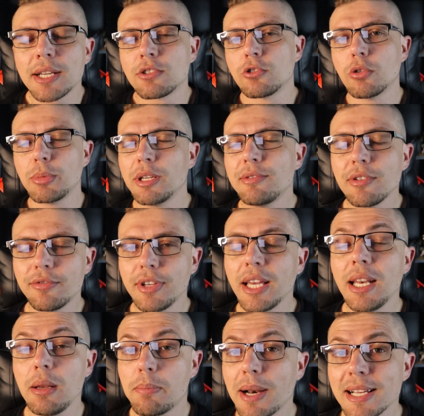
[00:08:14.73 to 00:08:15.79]
para
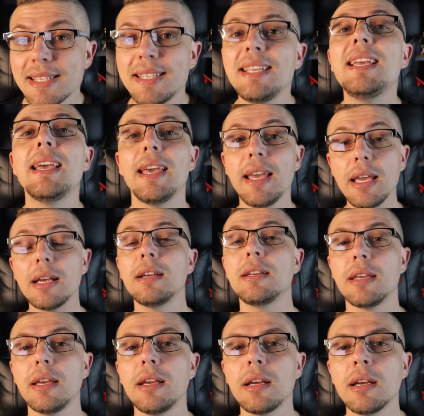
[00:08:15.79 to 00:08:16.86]
sobreviver e para se
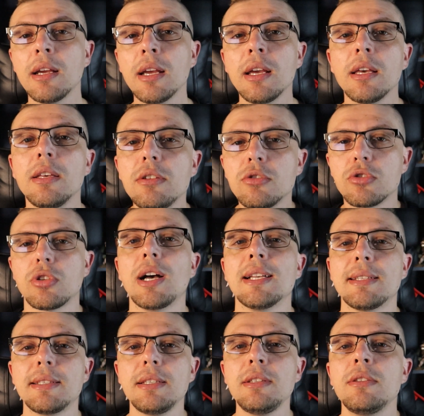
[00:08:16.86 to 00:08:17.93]
reerguer e só
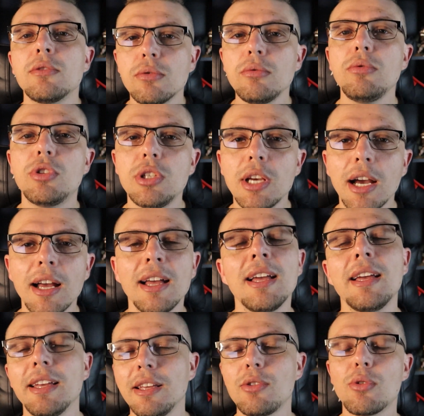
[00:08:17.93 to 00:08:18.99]
assim, um dia,
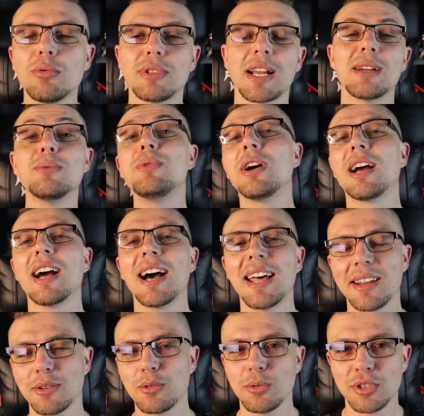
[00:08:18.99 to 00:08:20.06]
encontrar um
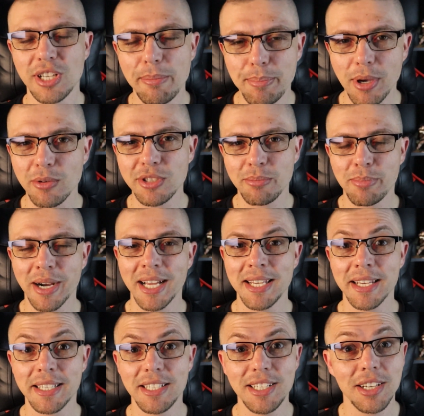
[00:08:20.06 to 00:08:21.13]
cara com chapéu de
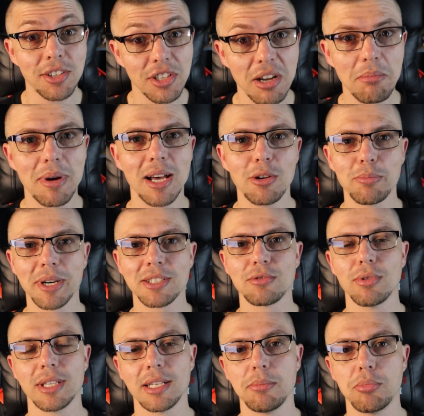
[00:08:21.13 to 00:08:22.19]
palha que ia chamá-lo para
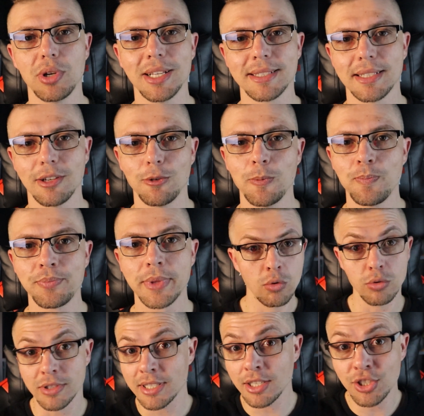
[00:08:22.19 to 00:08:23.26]
sua tripulação.
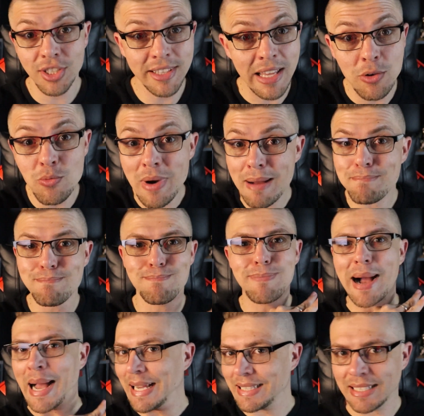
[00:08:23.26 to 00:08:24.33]
O Sandy tem uma
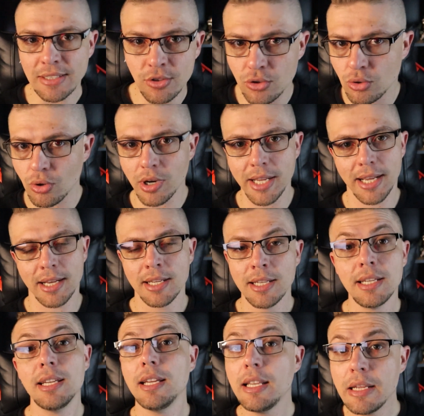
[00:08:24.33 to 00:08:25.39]
baita história.
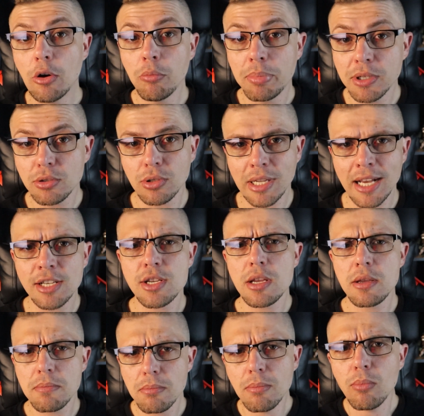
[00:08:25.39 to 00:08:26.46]
Ele é um
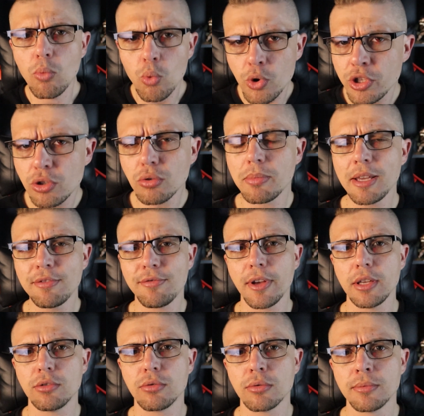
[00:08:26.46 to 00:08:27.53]
personagem muito bem
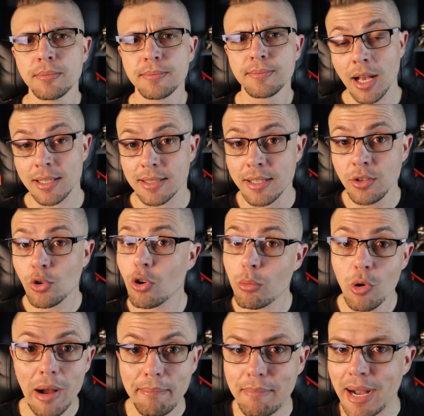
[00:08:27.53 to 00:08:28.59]
feito, assim
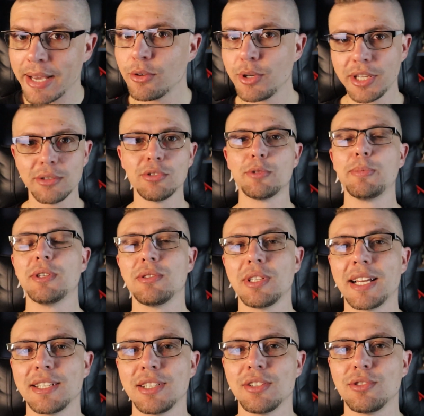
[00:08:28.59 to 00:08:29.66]
como a maioria dos
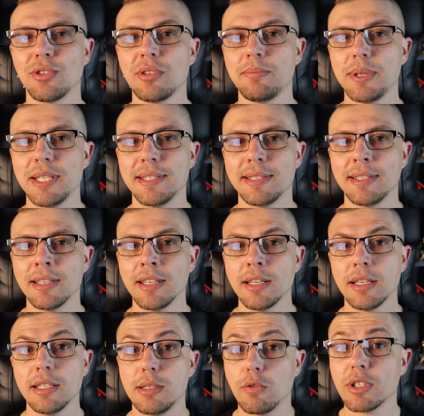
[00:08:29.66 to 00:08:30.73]
personagens de One Piece.
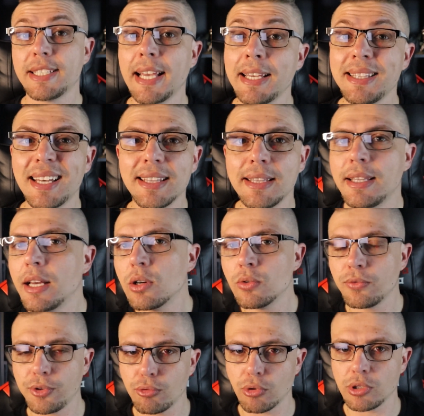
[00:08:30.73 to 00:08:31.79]
E se você ainda
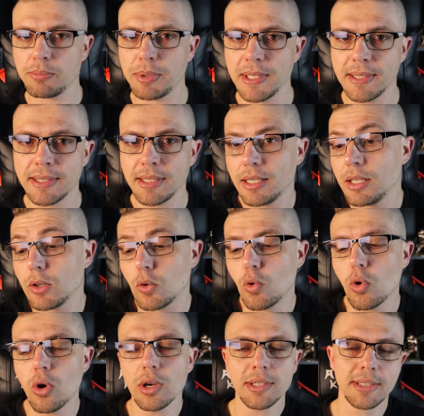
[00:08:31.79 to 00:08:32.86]
não viu One Piece e
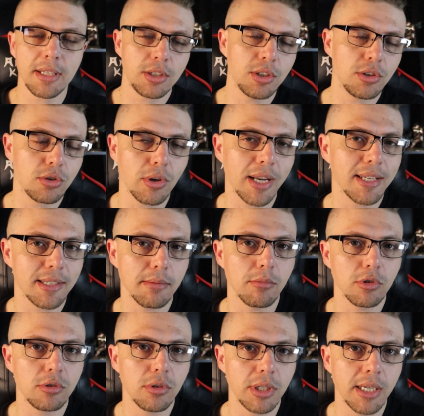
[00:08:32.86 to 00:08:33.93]
gosta de histórias
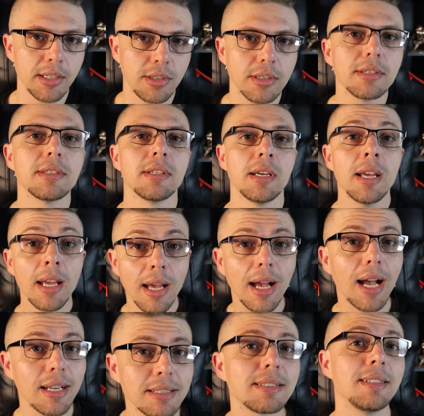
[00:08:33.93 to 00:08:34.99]
emocionantes,
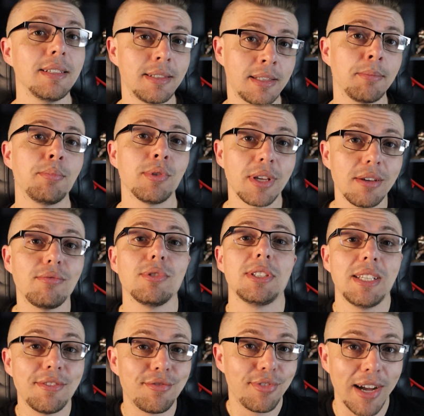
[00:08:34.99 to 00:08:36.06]
Assista porque
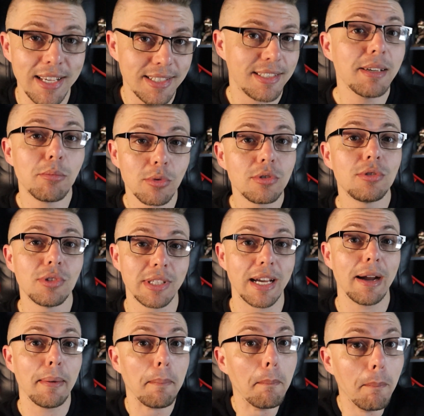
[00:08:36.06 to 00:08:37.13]
você vai se
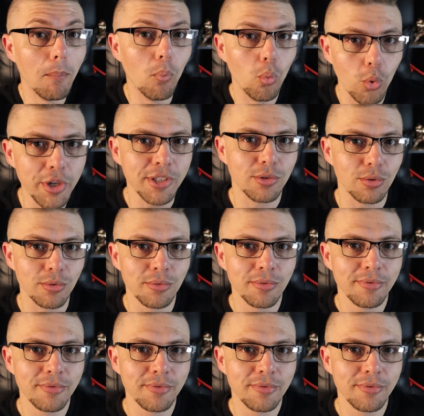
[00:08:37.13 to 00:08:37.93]
emocionar muito.